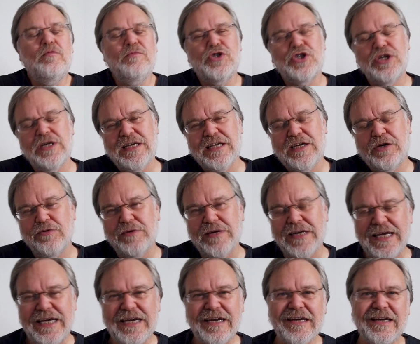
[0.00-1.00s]
römische
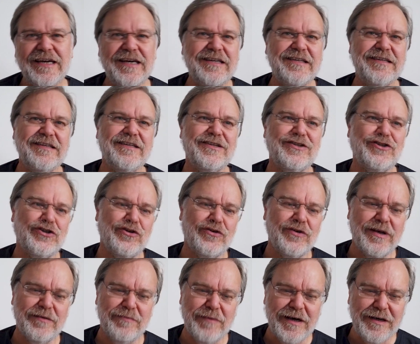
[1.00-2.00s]
Legionäre hätten das
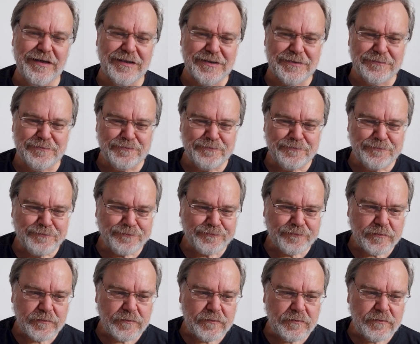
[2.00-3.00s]
schon gemacht.
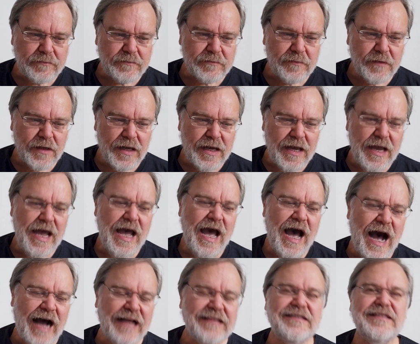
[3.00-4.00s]

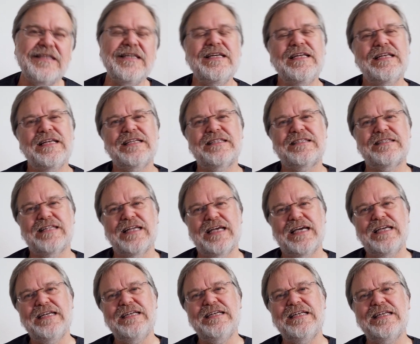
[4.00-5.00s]
Hat sich
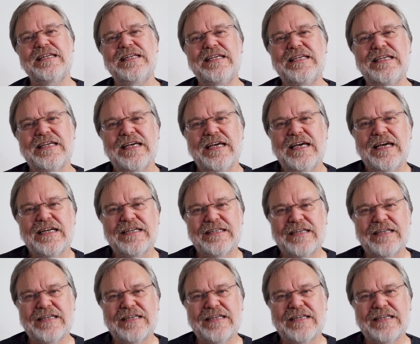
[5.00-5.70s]
letztendlich